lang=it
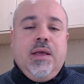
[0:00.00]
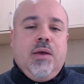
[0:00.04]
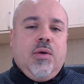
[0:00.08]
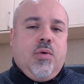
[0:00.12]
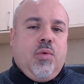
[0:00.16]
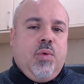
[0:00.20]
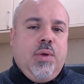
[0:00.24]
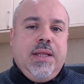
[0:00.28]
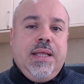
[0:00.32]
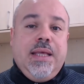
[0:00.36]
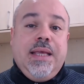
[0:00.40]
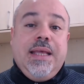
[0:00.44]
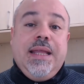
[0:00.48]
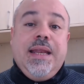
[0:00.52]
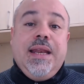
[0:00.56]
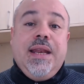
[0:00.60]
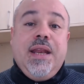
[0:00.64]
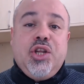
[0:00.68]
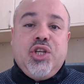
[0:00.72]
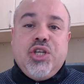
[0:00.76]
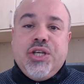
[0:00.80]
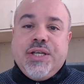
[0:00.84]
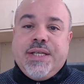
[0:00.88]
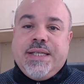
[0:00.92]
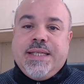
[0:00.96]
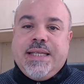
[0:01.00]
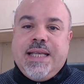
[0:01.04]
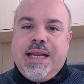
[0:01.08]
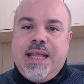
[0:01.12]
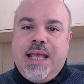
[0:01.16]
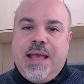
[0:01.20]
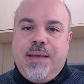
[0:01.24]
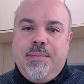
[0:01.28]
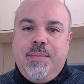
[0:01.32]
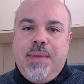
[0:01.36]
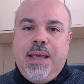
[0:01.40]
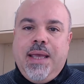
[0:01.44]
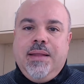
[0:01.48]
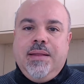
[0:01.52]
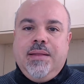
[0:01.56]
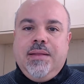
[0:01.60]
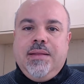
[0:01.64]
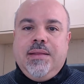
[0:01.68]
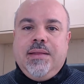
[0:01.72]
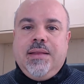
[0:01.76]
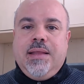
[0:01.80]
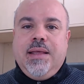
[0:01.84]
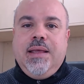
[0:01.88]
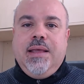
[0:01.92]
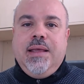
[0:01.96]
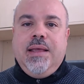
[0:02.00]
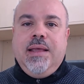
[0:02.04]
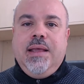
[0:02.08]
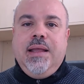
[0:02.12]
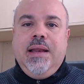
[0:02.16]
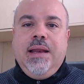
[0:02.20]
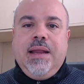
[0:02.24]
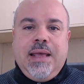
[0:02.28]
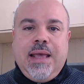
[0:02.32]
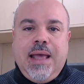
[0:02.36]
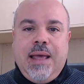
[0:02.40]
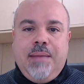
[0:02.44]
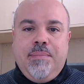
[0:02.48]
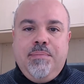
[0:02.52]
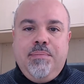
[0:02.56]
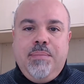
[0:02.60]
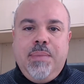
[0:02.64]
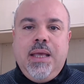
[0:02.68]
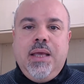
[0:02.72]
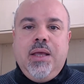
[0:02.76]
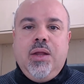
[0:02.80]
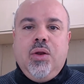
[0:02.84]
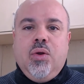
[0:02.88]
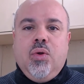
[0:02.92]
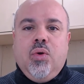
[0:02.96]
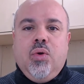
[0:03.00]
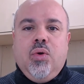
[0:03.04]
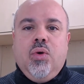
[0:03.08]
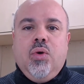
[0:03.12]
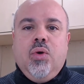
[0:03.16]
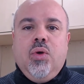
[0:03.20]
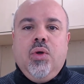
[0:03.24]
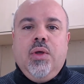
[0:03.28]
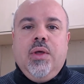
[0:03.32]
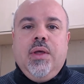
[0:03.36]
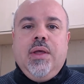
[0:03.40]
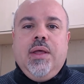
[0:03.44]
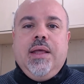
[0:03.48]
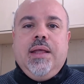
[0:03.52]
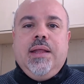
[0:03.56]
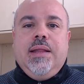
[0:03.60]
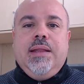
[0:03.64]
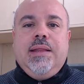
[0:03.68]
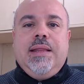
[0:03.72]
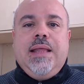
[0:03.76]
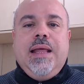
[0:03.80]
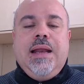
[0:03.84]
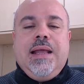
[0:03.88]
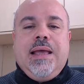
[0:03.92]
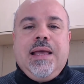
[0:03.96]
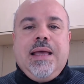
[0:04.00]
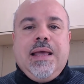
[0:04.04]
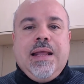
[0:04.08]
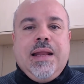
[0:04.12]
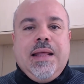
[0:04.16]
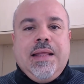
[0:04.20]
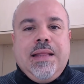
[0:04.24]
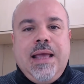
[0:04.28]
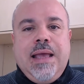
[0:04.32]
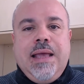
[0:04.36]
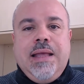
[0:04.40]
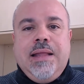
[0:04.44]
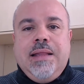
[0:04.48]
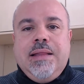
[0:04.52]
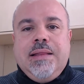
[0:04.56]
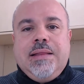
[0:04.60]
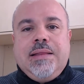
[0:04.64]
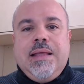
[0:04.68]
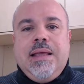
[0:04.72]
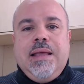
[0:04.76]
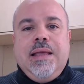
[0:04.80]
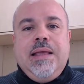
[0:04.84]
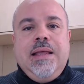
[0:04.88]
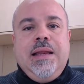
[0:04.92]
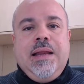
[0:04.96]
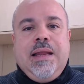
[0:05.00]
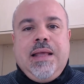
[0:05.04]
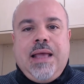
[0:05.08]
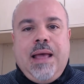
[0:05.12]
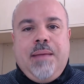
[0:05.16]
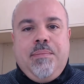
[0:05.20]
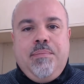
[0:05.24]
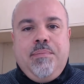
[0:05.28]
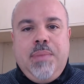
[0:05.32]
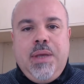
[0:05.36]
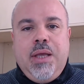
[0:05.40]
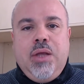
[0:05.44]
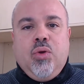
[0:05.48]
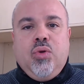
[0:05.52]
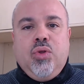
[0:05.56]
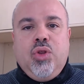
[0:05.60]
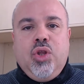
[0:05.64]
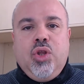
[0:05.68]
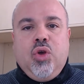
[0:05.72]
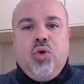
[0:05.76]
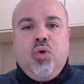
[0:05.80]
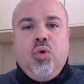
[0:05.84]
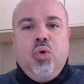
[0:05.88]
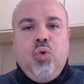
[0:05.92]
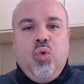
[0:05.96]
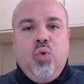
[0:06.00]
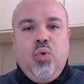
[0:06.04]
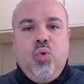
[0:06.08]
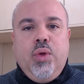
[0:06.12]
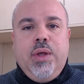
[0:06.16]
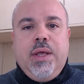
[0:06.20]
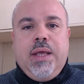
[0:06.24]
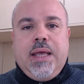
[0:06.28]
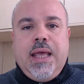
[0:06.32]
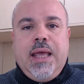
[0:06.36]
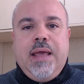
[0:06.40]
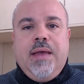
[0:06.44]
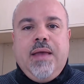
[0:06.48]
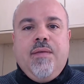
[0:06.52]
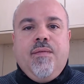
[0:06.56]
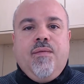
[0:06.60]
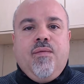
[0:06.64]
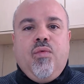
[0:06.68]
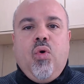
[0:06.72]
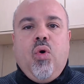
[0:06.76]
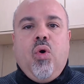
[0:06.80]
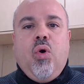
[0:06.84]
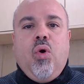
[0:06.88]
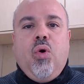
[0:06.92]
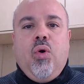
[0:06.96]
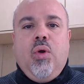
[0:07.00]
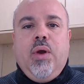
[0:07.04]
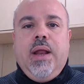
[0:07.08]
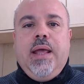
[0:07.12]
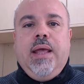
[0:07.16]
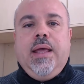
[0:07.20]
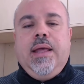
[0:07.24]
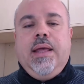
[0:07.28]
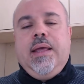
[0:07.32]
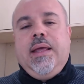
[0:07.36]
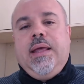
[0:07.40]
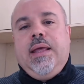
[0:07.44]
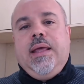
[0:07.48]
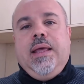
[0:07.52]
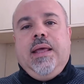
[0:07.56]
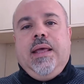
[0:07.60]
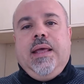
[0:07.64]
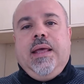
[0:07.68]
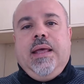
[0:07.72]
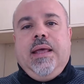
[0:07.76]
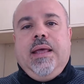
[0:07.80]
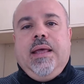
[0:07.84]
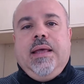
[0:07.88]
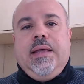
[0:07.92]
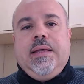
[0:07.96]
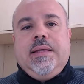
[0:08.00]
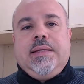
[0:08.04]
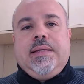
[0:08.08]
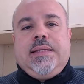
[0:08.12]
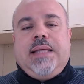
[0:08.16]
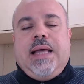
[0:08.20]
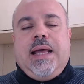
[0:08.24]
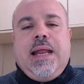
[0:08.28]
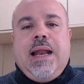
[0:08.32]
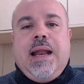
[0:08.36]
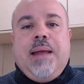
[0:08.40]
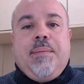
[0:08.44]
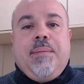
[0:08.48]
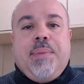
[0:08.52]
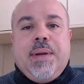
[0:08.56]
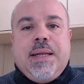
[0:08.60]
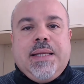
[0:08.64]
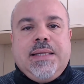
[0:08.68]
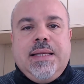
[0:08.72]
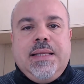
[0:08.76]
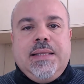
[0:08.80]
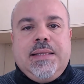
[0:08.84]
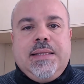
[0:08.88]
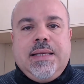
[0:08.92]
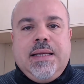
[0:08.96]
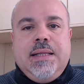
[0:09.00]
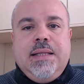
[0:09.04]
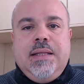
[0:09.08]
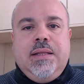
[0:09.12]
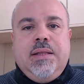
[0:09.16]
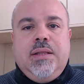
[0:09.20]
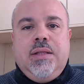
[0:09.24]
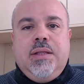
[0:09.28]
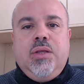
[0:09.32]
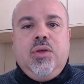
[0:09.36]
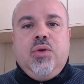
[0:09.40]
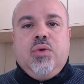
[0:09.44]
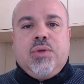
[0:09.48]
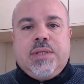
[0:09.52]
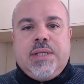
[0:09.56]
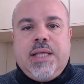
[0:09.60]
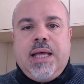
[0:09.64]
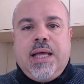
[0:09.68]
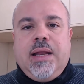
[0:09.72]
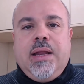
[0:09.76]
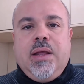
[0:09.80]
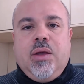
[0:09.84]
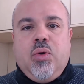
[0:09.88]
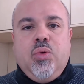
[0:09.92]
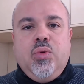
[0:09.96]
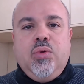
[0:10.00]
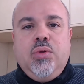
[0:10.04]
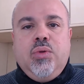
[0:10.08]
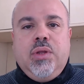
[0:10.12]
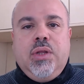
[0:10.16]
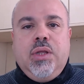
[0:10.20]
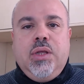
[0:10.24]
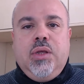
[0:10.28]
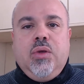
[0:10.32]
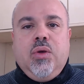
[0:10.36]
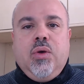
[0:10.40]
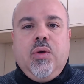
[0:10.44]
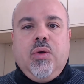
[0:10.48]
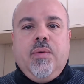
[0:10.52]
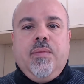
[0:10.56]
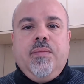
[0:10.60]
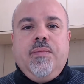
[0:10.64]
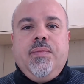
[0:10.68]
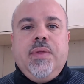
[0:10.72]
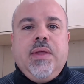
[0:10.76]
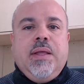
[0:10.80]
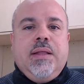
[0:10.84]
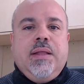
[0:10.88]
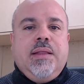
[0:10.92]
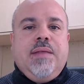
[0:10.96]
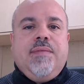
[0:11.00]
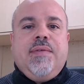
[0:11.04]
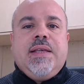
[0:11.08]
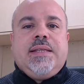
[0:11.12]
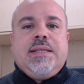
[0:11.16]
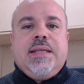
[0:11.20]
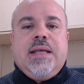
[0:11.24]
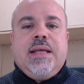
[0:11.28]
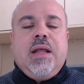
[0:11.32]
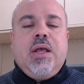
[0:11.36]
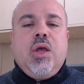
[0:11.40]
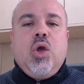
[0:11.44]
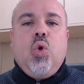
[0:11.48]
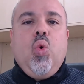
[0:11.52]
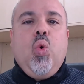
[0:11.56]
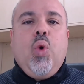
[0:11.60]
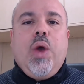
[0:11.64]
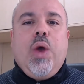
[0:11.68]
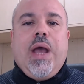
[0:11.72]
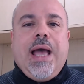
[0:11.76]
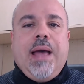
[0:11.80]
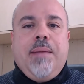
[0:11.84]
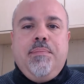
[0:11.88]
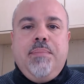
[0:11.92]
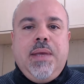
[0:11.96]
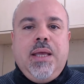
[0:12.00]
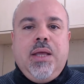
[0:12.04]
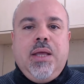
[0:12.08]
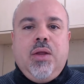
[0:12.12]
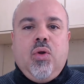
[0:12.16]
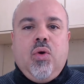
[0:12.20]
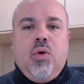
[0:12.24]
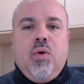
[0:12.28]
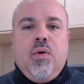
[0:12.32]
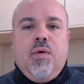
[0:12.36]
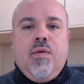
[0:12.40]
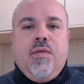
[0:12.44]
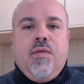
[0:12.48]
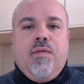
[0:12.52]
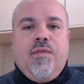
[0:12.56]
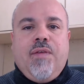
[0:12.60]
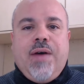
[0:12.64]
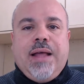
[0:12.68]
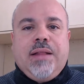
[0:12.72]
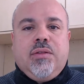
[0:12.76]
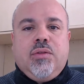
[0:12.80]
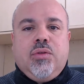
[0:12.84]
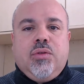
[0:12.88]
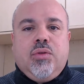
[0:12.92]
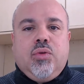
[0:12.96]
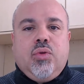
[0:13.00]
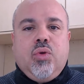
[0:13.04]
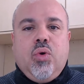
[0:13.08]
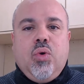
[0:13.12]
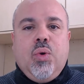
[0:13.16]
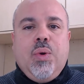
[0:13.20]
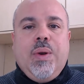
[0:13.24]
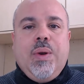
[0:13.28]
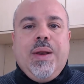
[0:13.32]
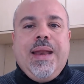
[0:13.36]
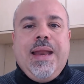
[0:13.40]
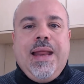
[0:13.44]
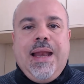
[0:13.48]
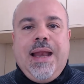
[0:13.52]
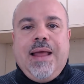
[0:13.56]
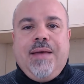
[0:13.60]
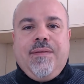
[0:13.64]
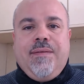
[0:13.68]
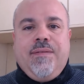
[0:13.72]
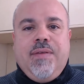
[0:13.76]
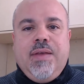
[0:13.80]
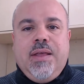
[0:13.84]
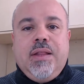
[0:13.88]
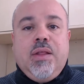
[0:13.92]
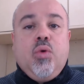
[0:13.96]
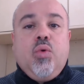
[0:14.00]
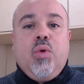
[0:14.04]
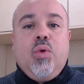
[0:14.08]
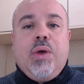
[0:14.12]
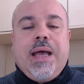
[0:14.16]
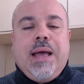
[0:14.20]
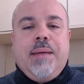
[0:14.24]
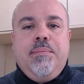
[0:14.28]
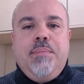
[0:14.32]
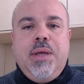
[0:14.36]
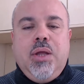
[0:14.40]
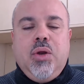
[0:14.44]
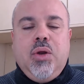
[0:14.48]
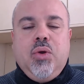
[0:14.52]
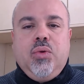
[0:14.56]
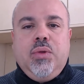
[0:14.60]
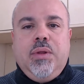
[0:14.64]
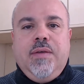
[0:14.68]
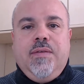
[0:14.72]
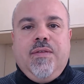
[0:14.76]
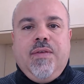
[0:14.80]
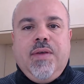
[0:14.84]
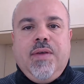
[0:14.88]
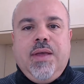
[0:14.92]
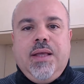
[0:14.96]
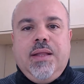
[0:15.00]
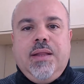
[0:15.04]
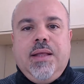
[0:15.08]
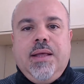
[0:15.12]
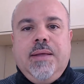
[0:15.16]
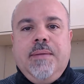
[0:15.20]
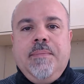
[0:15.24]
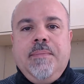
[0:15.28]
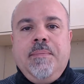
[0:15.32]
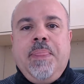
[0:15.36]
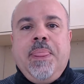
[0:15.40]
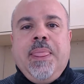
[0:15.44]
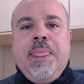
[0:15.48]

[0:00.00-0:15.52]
Quindi necessariamente il cammino del credente, il cammino di colui che vuole eh, stare alla presenza di Dio, stare con Dio, deve essere un cammino fatto nella fede, un cammino di fede.